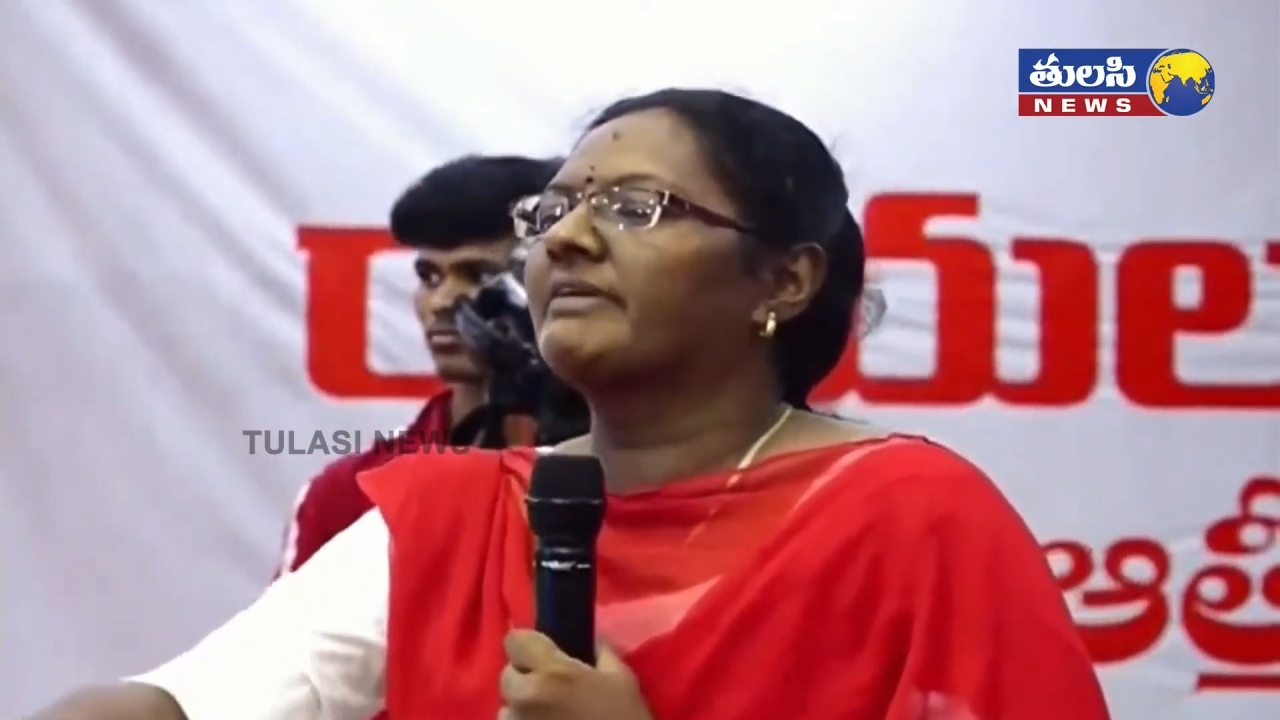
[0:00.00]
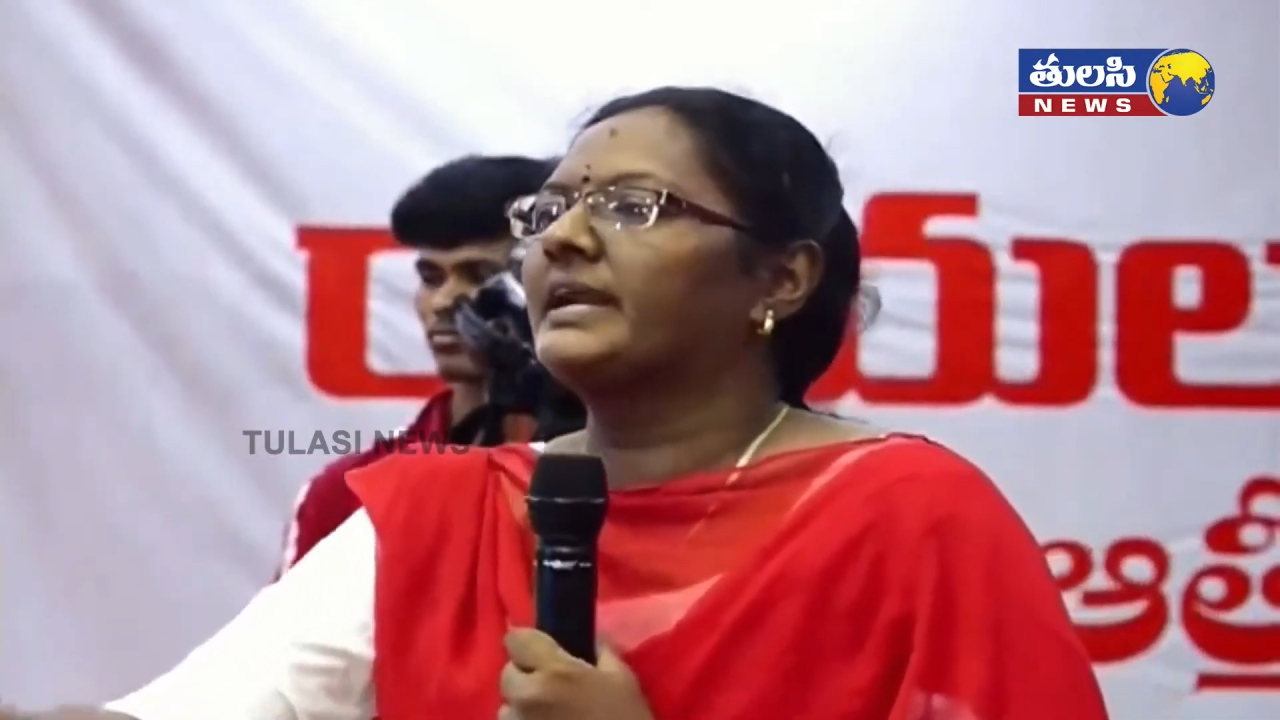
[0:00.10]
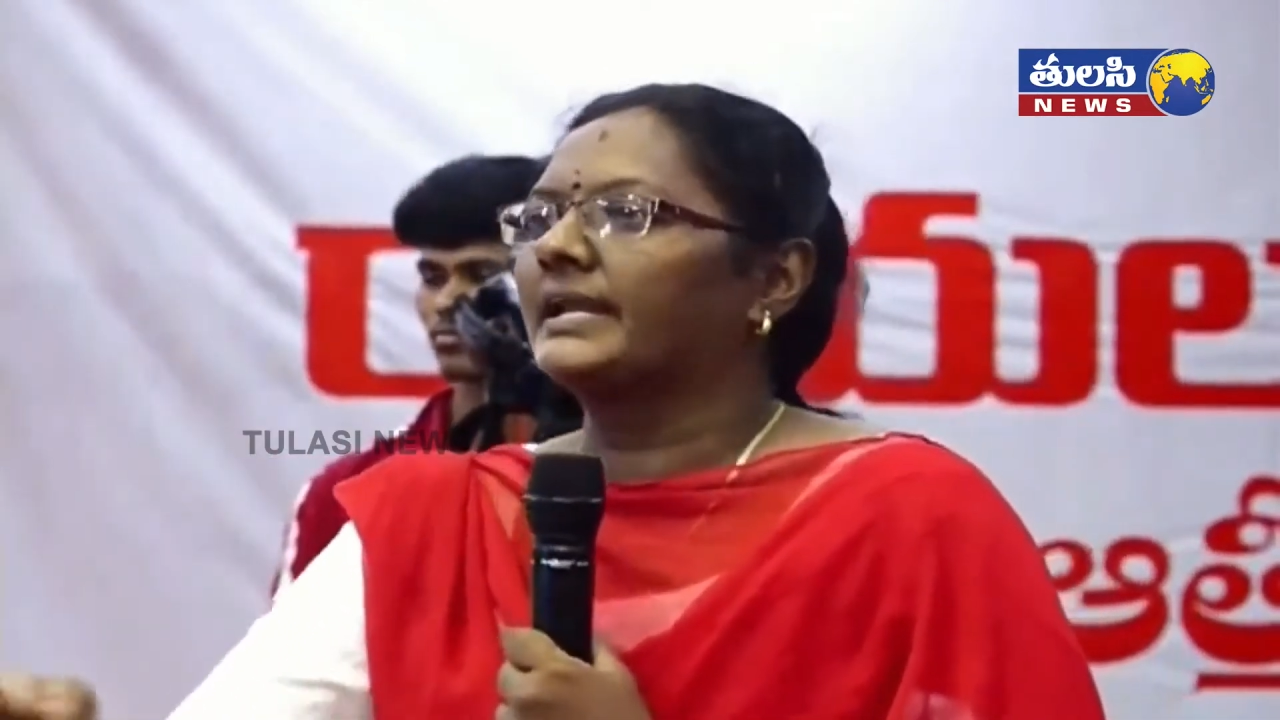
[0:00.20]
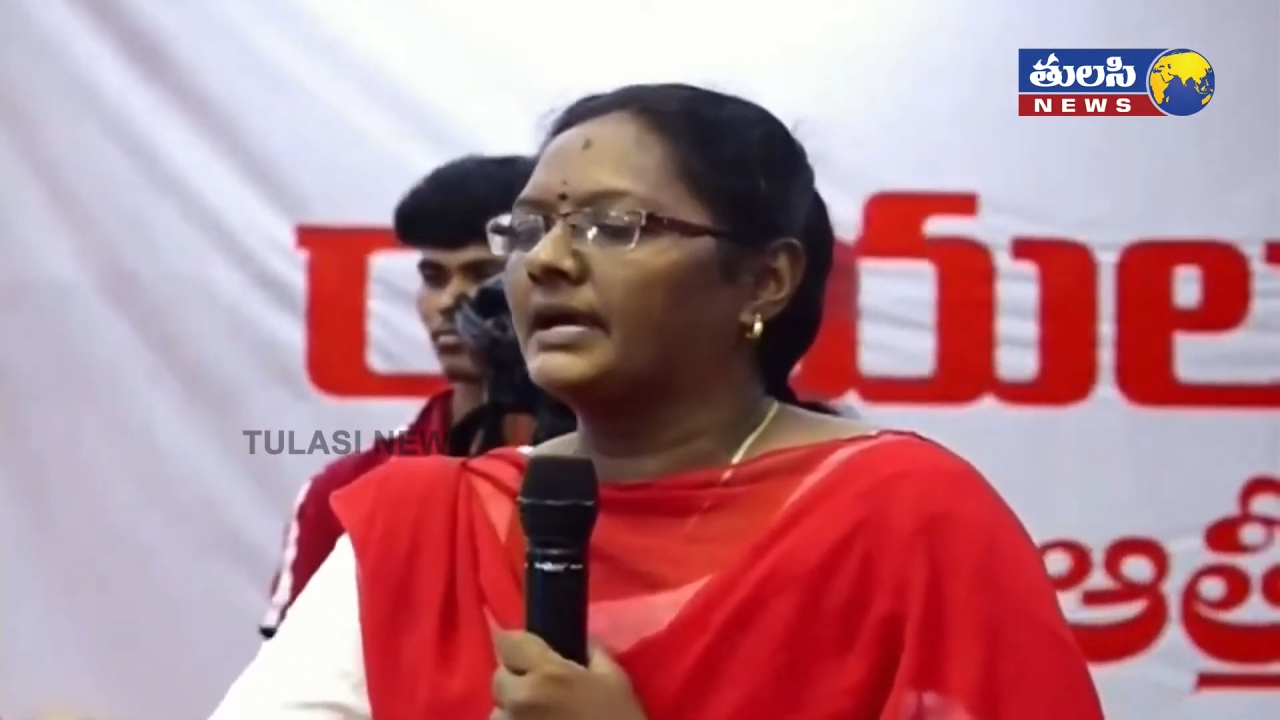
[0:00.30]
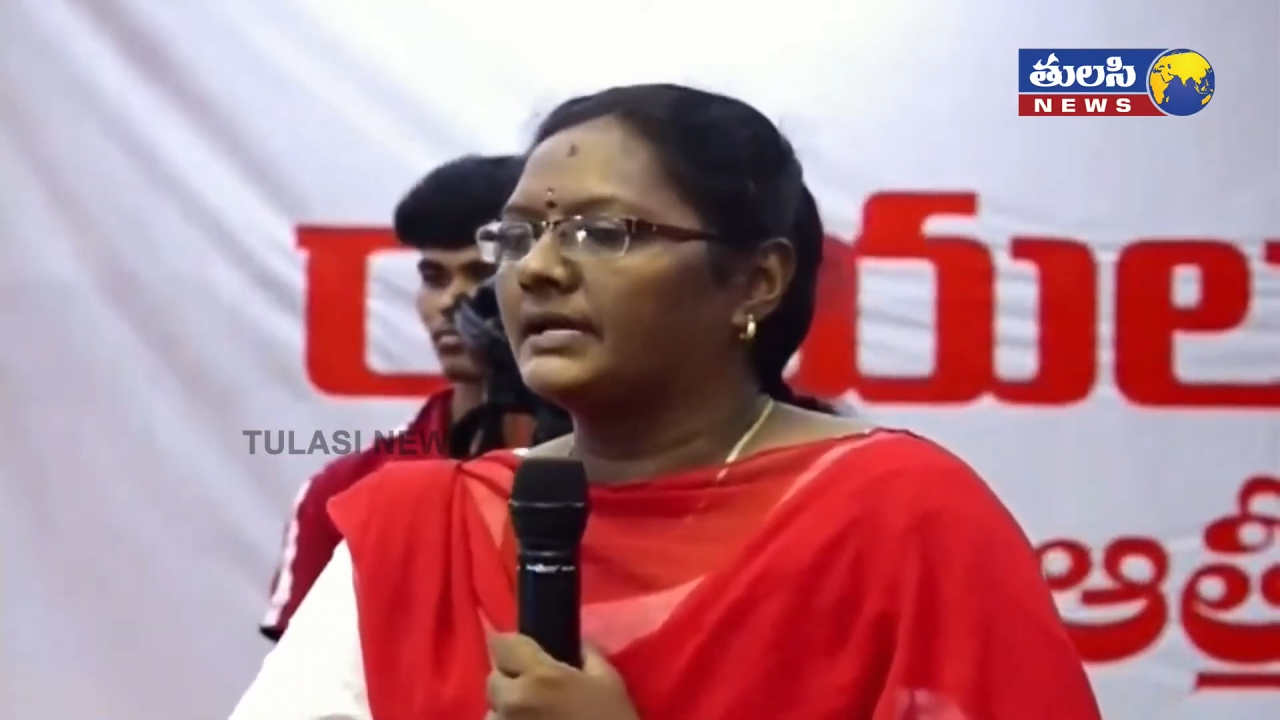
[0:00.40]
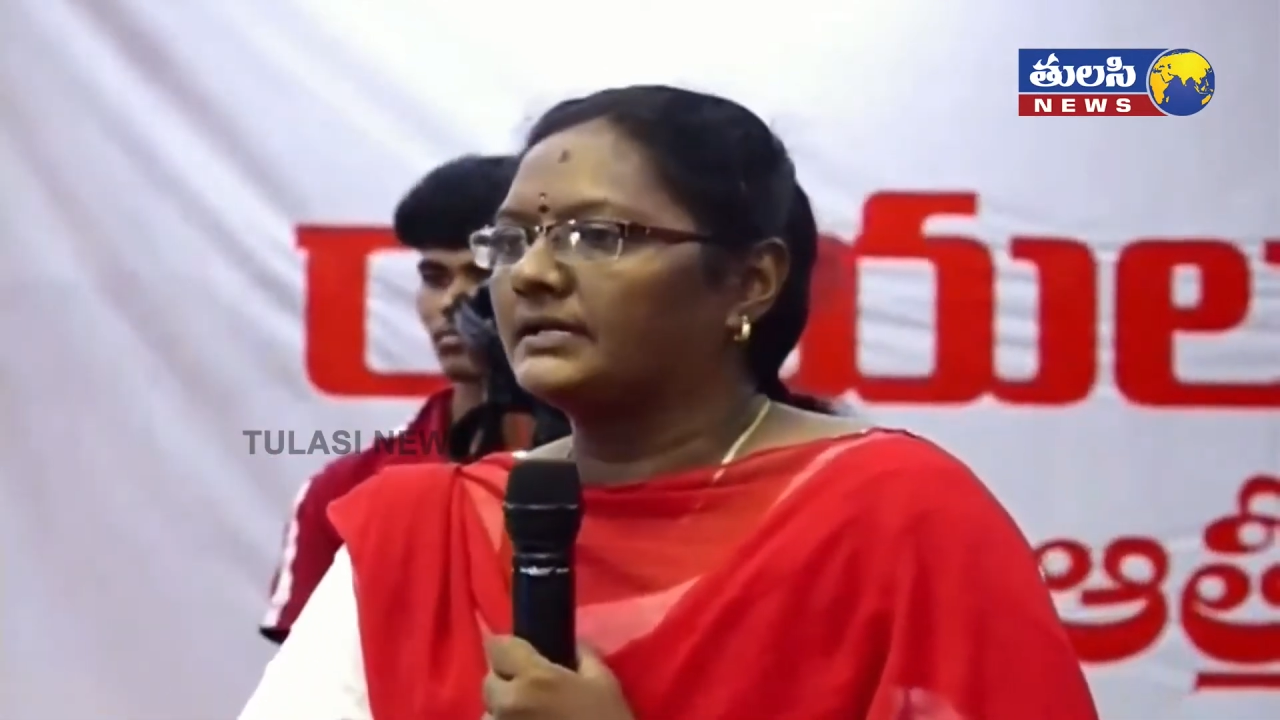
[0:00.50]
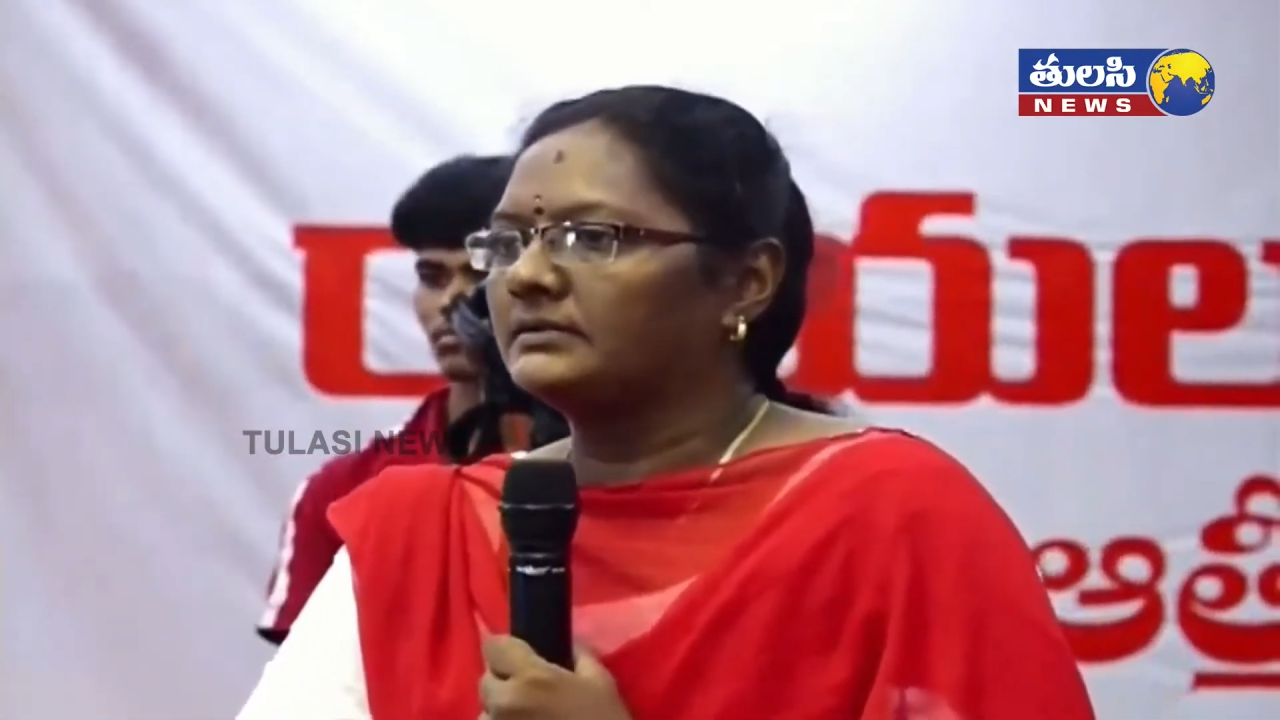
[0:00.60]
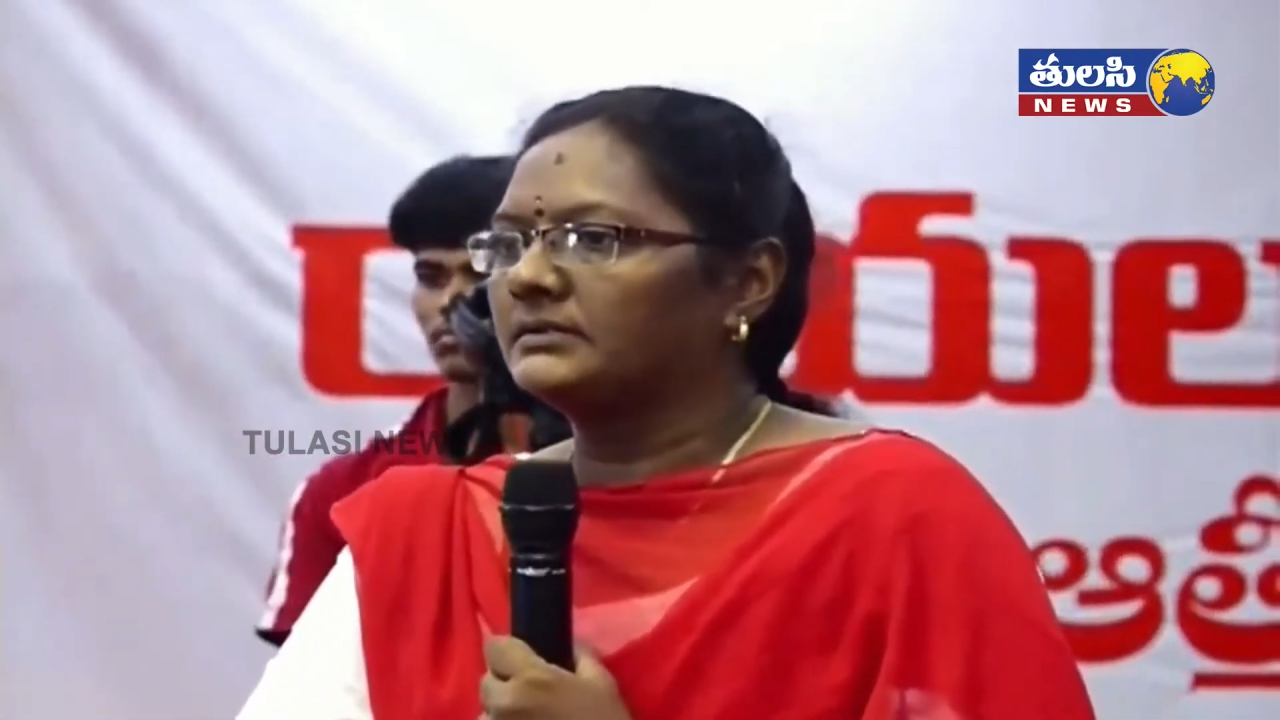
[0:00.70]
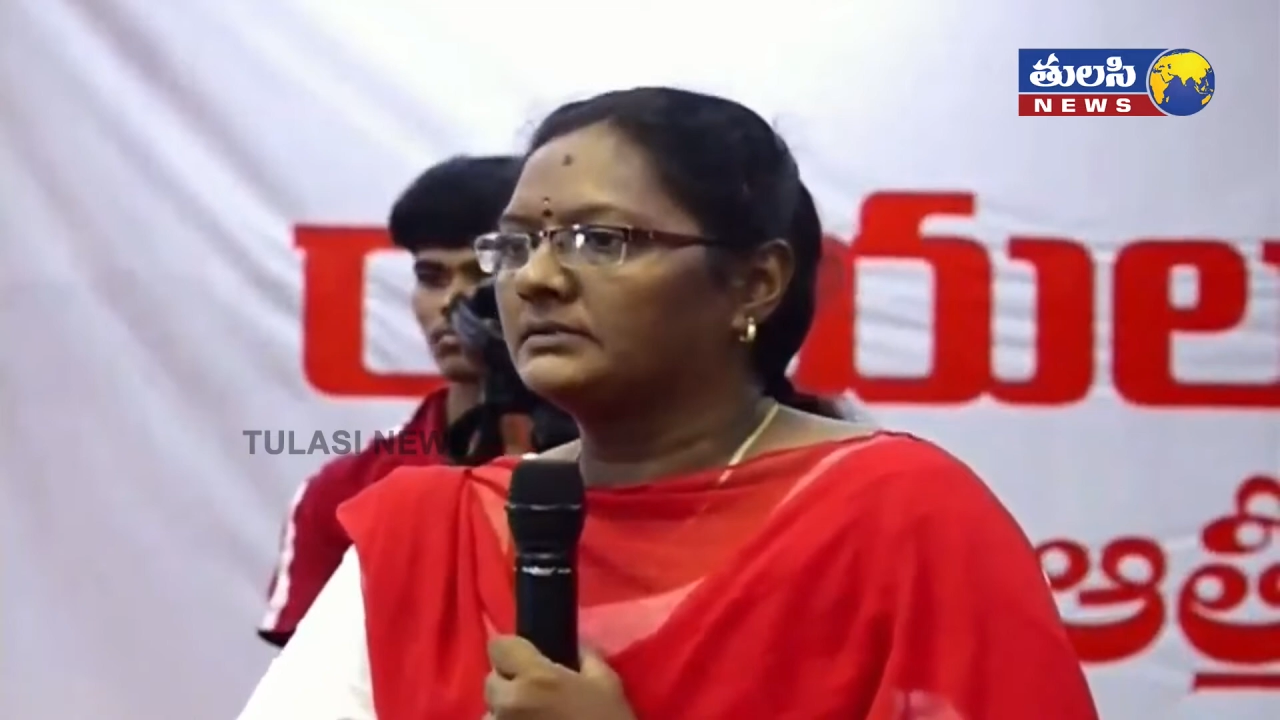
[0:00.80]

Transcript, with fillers: ఎవరిని అడగాలి